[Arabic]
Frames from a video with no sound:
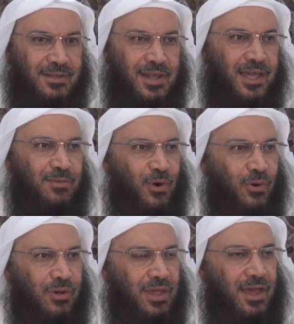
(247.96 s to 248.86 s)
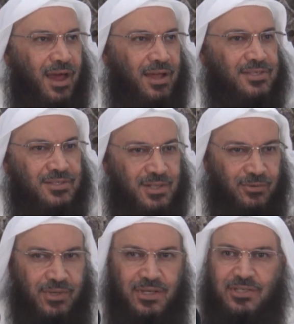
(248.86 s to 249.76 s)
لكن ما هو عاجز
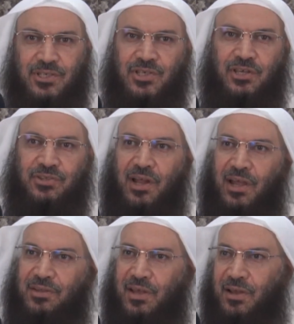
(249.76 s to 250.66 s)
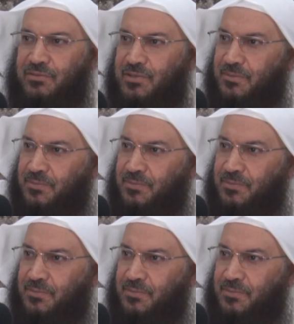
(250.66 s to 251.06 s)
انه ايش يسيطر حتى على نفسه